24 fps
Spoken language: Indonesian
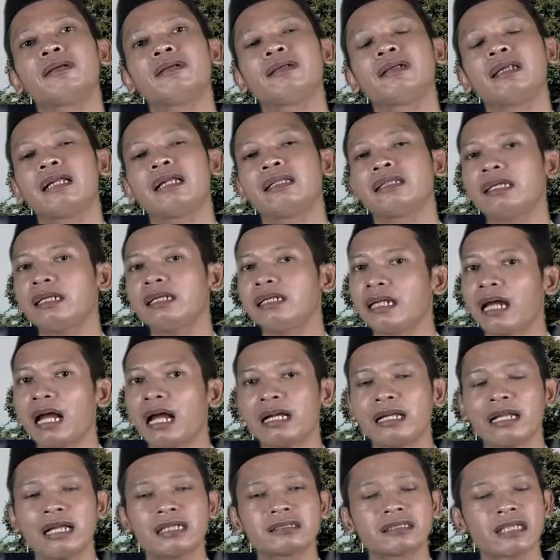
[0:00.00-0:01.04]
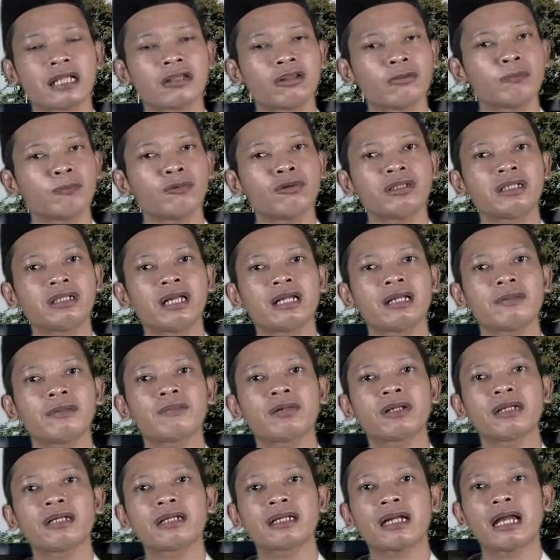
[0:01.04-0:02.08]
dan tidak ada satupun dari
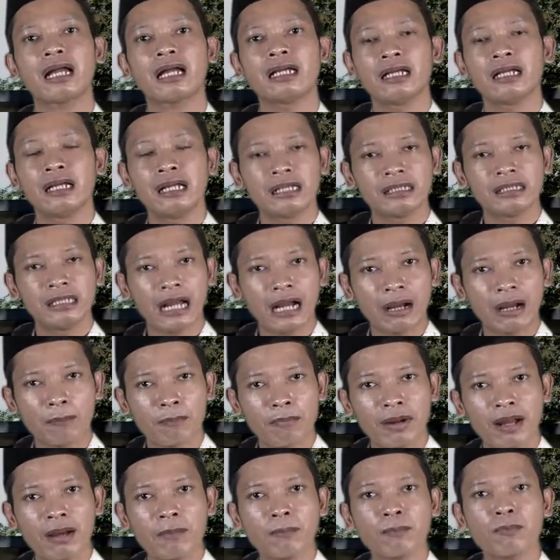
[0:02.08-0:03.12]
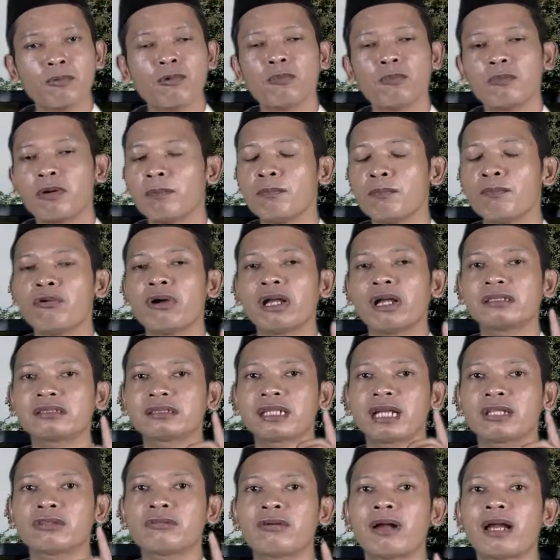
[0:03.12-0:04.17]
mereka yang mampu membuat
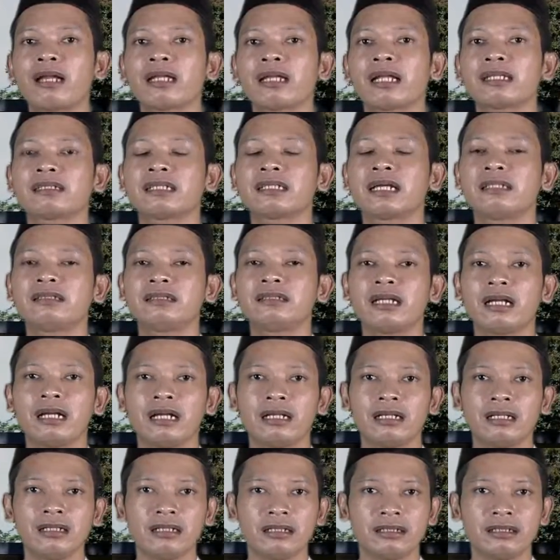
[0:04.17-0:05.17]
satu ayat saja